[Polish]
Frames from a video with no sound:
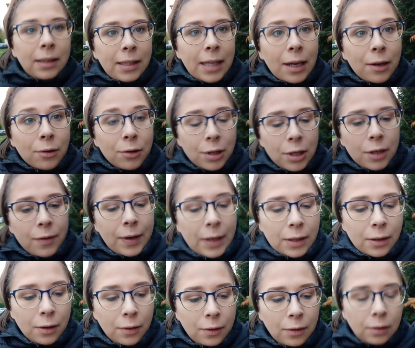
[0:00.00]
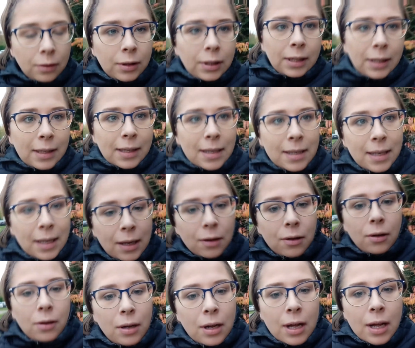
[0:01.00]
Jako, że święto 11
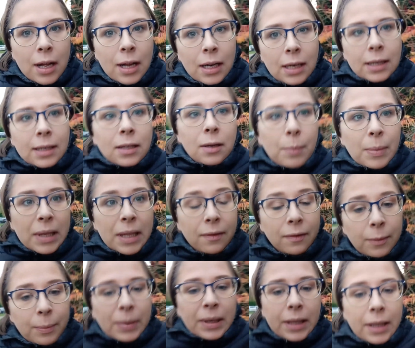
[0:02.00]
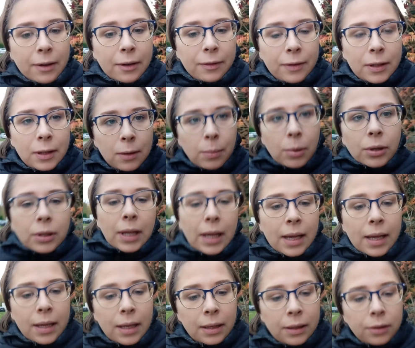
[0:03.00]
listopada wypada w sobotę,
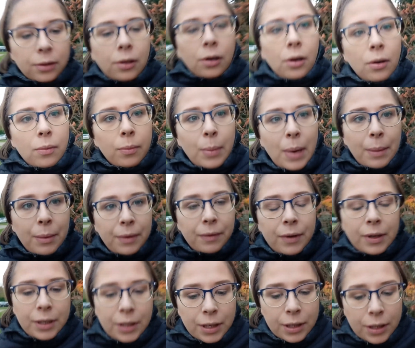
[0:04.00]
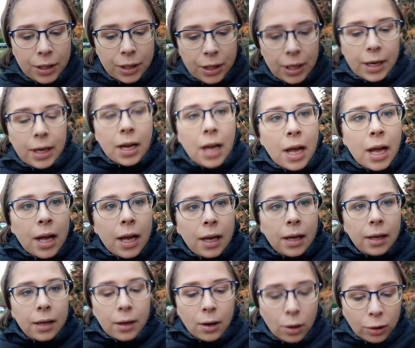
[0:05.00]
to mamy właśnie dzisiaj
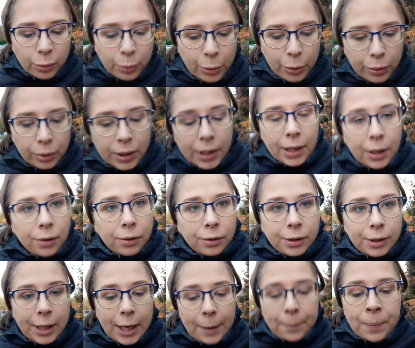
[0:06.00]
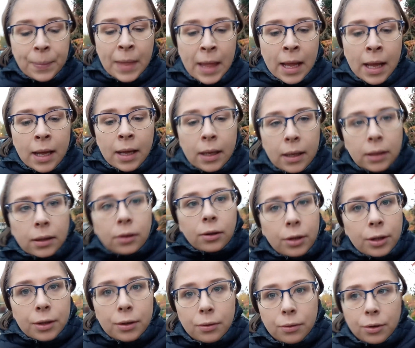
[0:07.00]
e, odbiór tego dnia. No
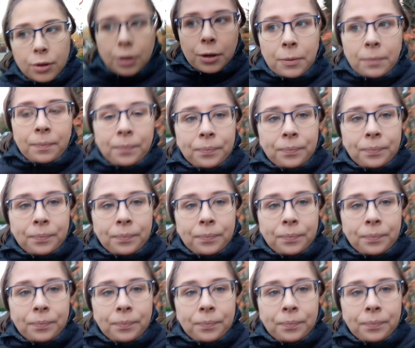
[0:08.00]
i cóż,